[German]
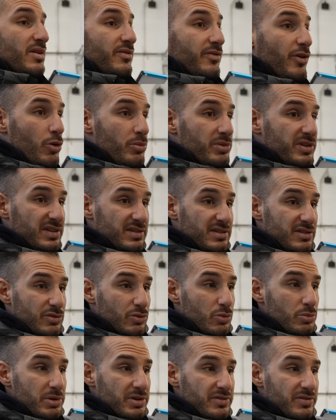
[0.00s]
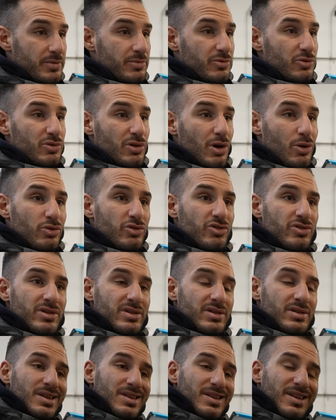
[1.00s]
Warum ist das jetzt unbequem zu
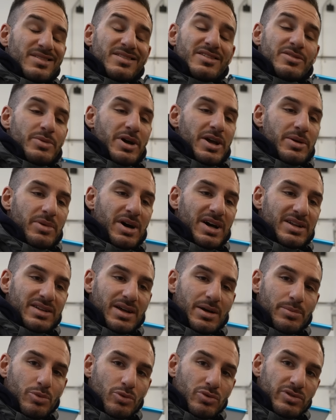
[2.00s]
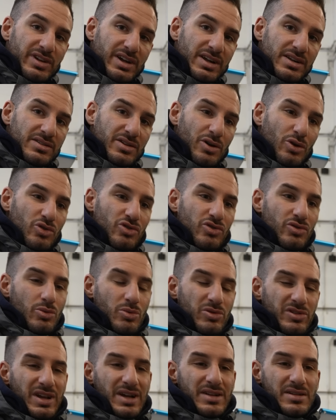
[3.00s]
tauschen? Erst nicht mal im Rad ab und Teil tauschen. Du
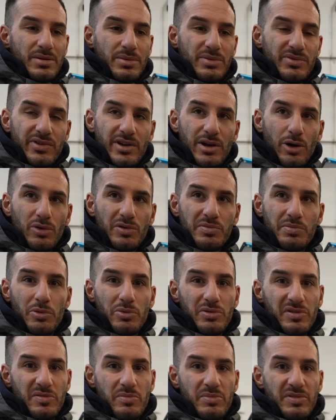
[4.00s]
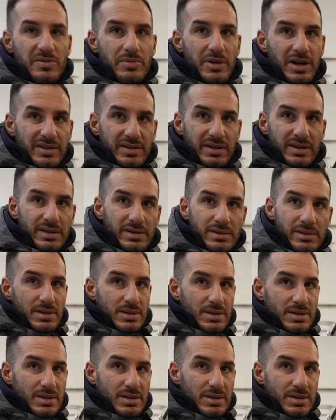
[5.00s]
musst die Antriebswelle ausbauen, ist ein bisschen mehr Attacke.